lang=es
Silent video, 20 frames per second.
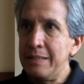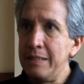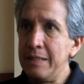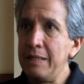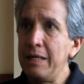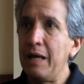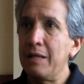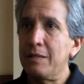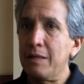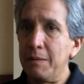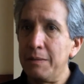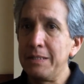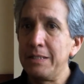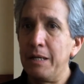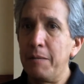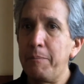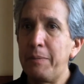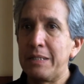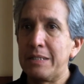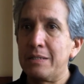Y a través
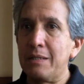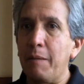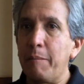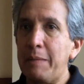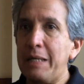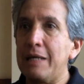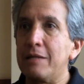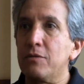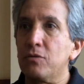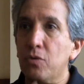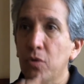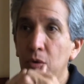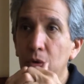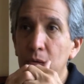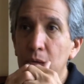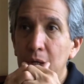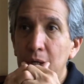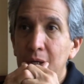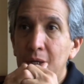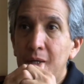del
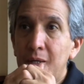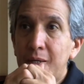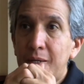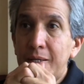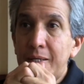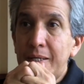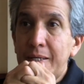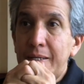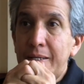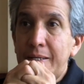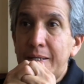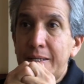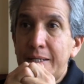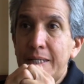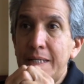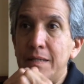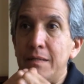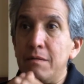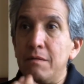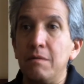pensamiento,
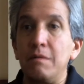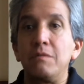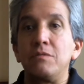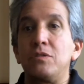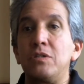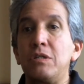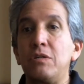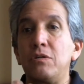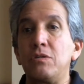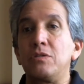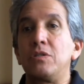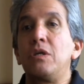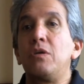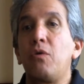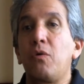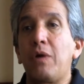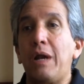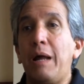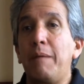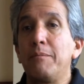eh, si,
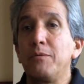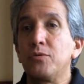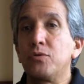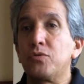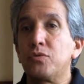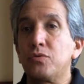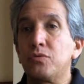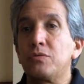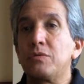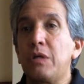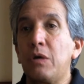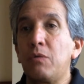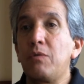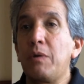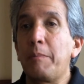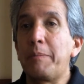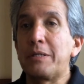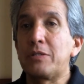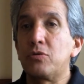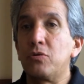logramos que
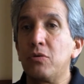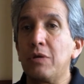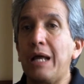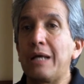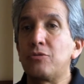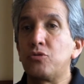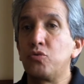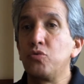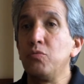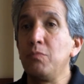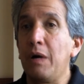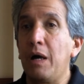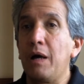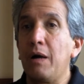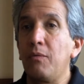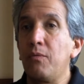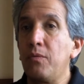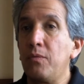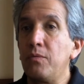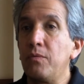una persona
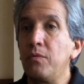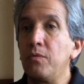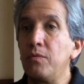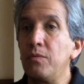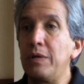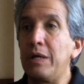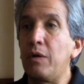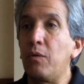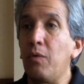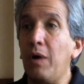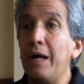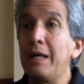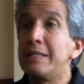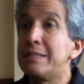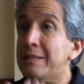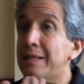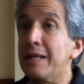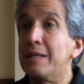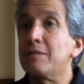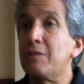asuma un, lenguaje,
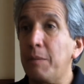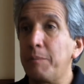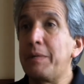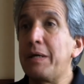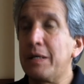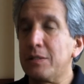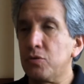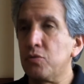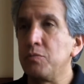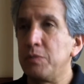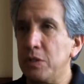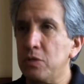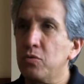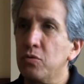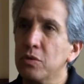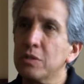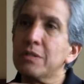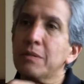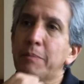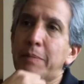está también
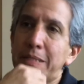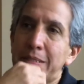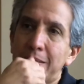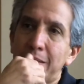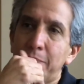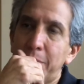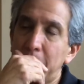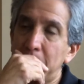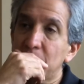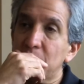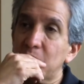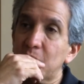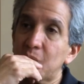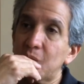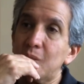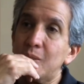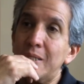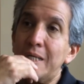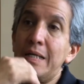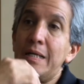asumiendo ese pensamiento.
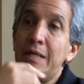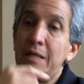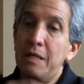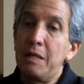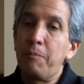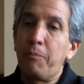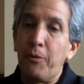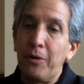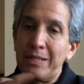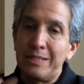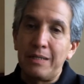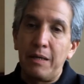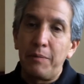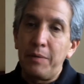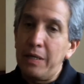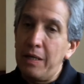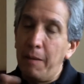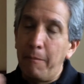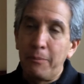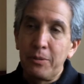Y por esa
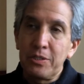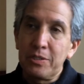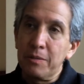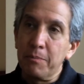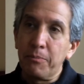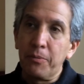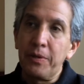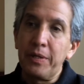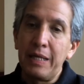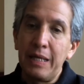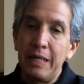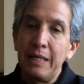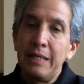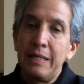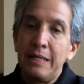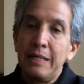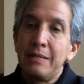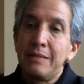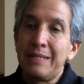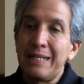vía, pues se puede
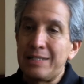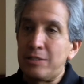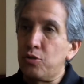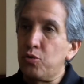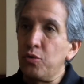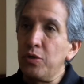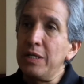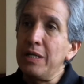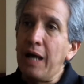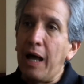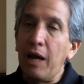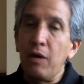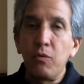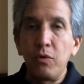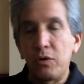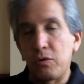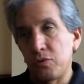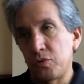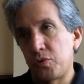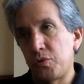destruir
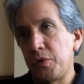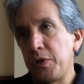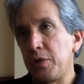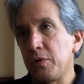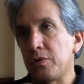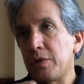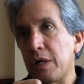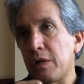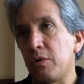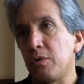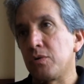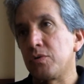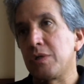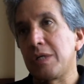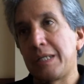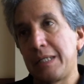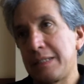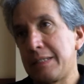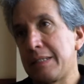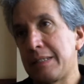algo y construir otra
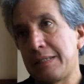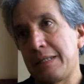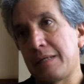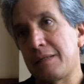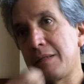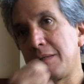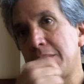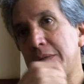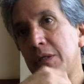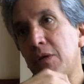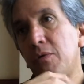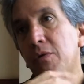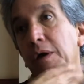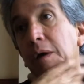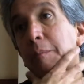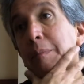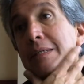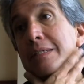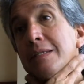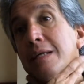cosa, que es exactamente lo
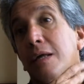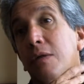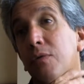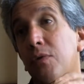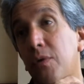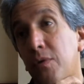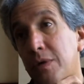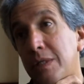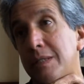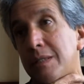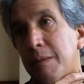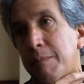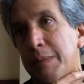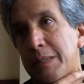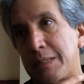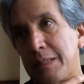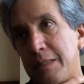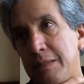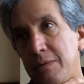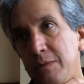que ha pasado y lo que está
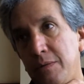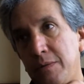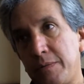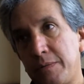pasando.